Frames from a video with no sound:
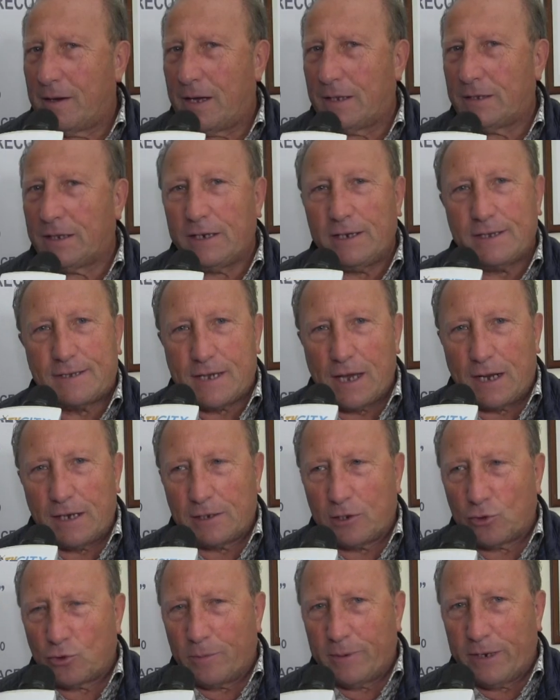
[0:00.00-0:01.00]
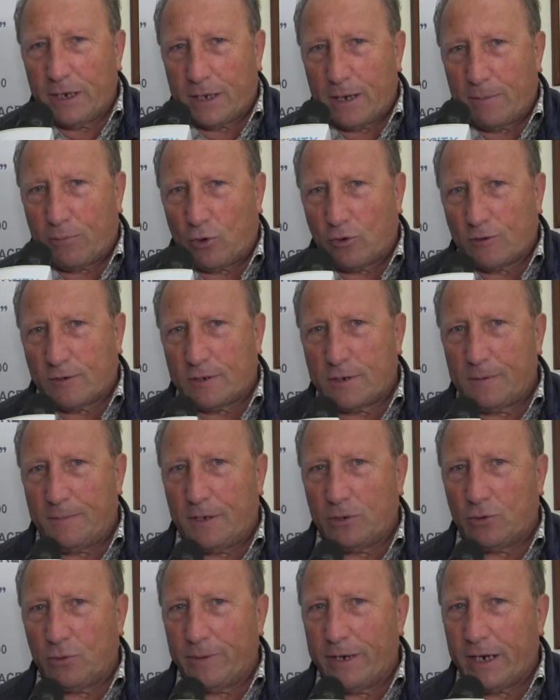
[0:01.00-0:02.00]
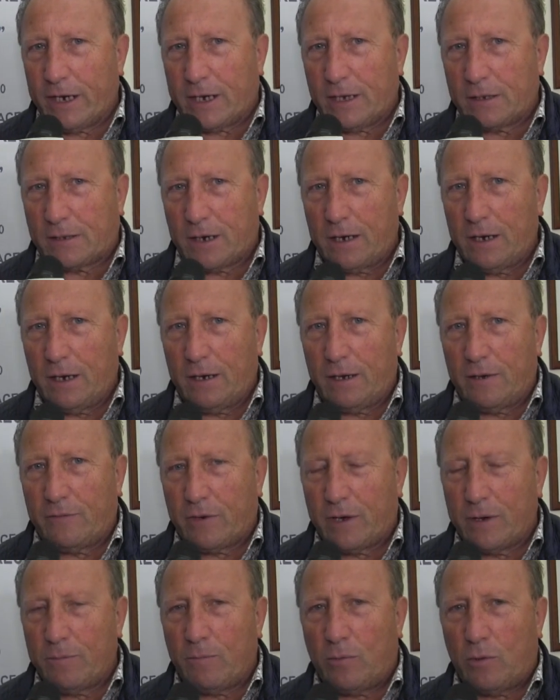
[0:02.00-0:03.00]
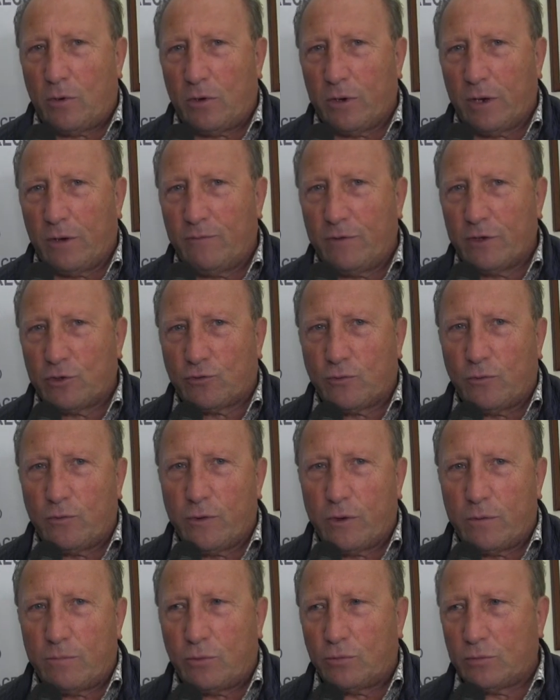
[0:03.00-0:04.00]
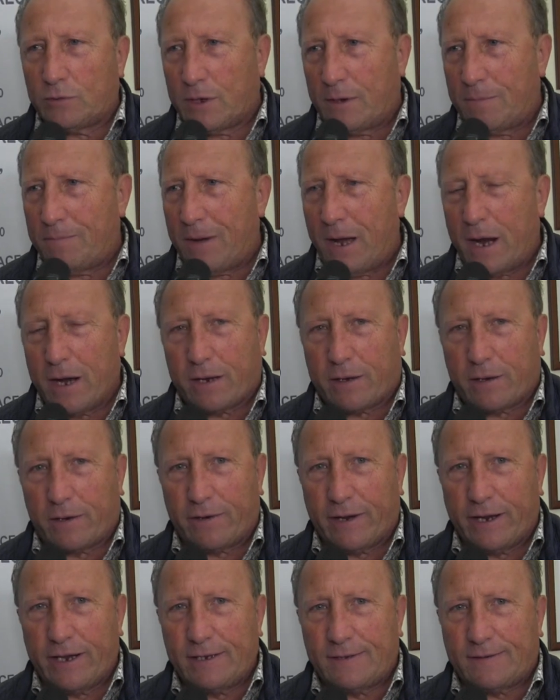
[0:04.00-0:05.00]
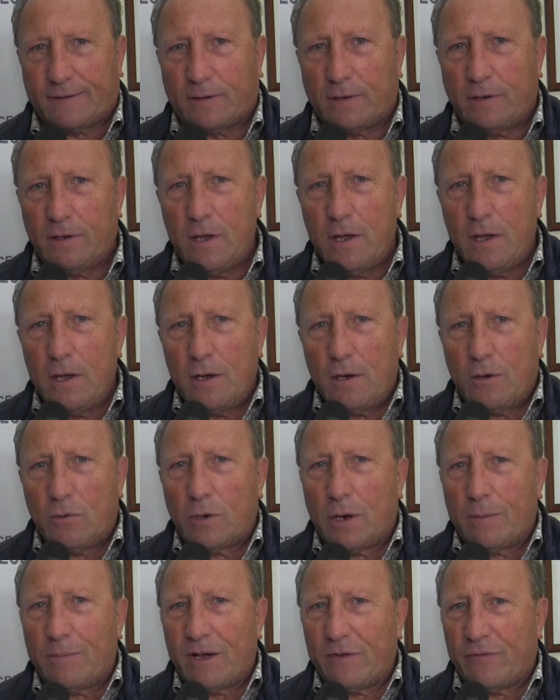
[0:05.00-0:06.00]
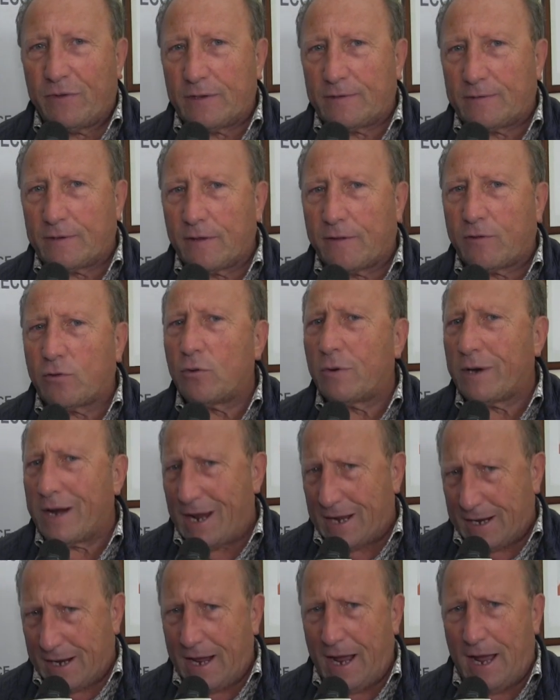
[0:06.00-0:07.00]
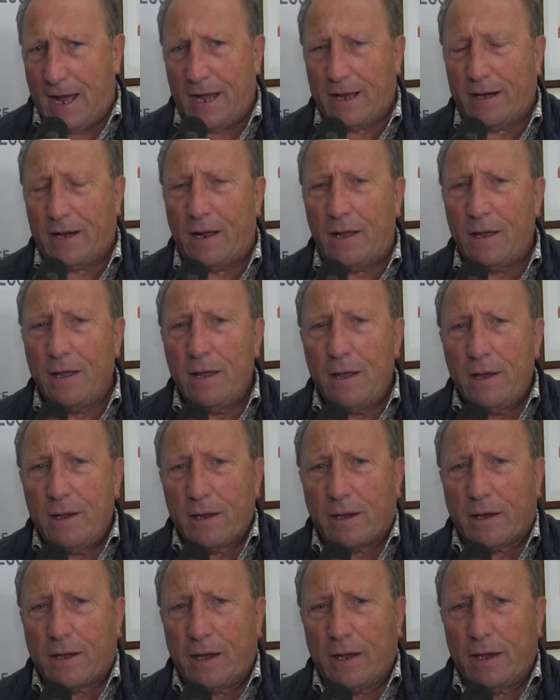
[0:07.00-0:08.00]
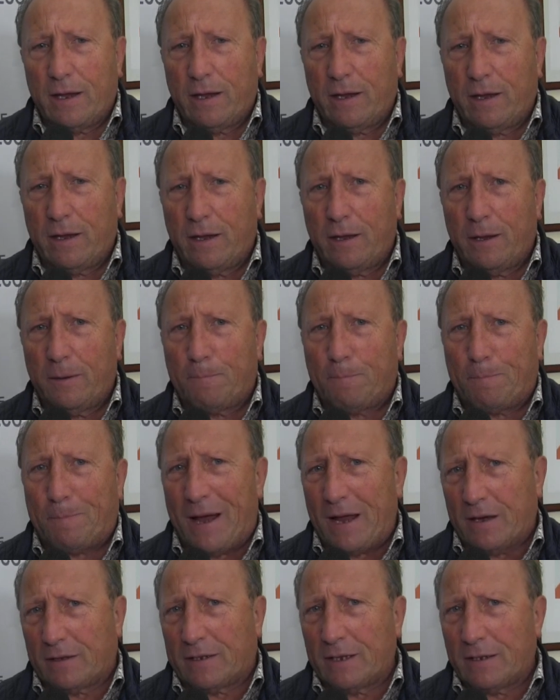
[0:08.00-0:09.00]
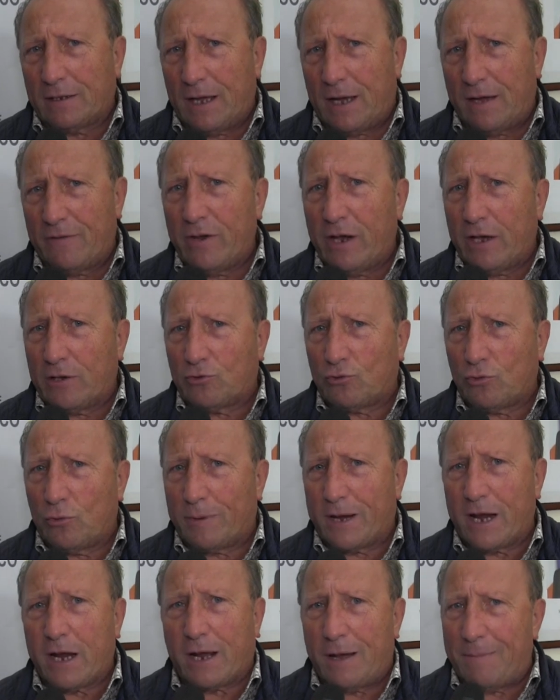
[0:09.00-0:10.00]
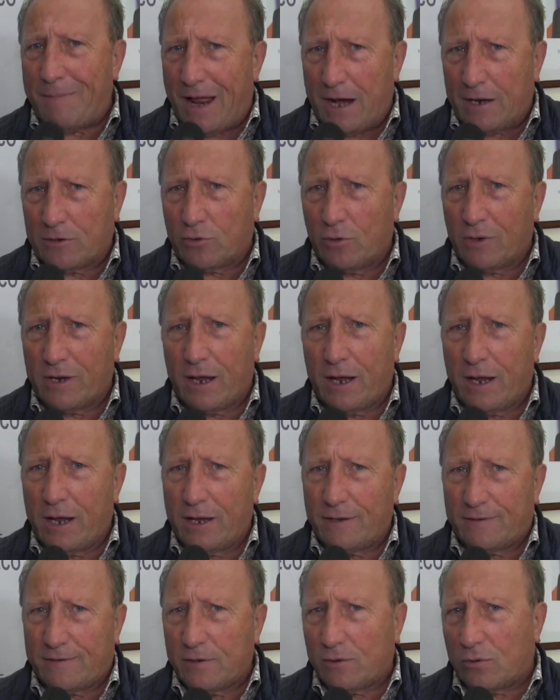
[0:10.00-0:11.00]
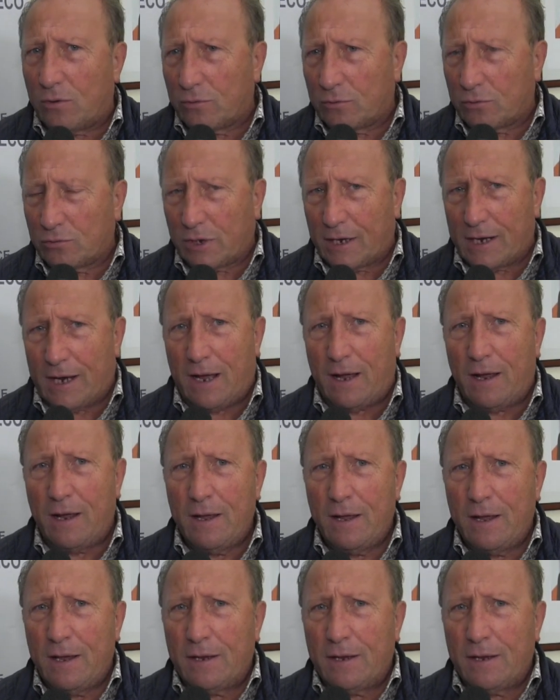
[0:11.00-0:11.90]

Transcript: ad iniziare da domenica prossima, domenica 3, avremo il Vesuvio Mountain Bike Race, una manifestazione a gara che parte da via Sopra i Camaldoli e si concluderà